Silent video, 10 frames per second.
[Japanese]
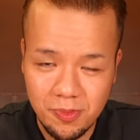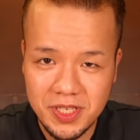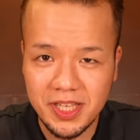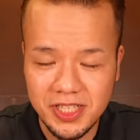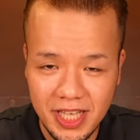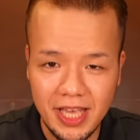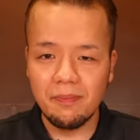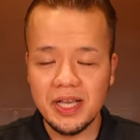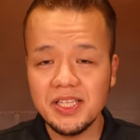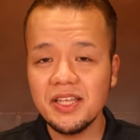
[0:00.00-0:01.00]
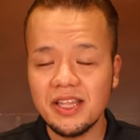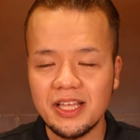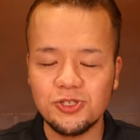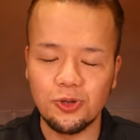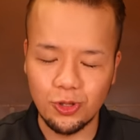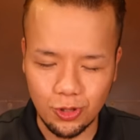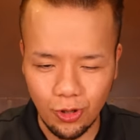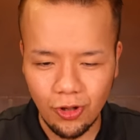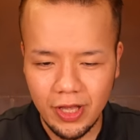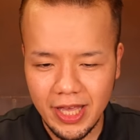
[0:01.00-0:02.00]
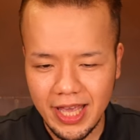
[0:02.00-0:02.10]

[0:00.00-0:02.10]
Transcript: お店でして、まあ、以前ね、ちょろっと、